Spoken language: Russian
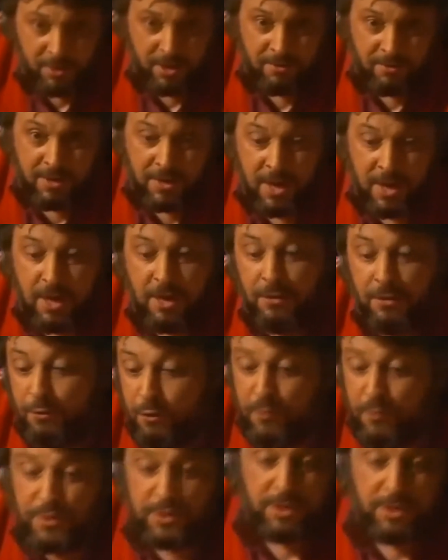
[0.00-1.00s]
похвала. И
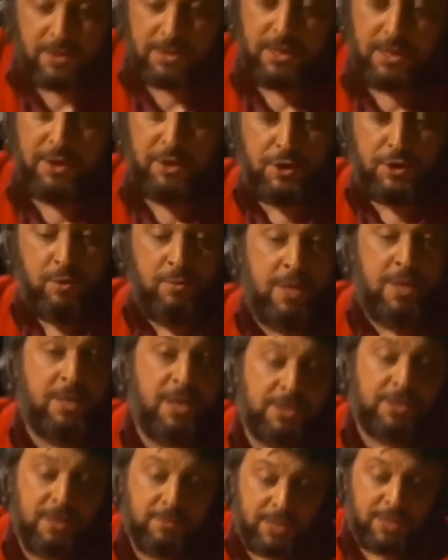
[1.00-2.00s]
вовсе не значит, что меня
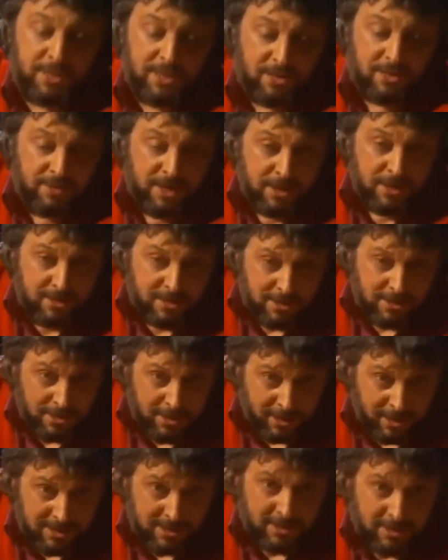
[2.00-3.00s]
должны обязательно хвалить
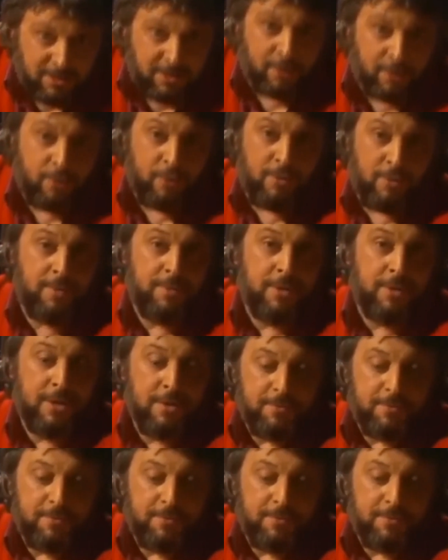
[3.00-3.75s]
критики такого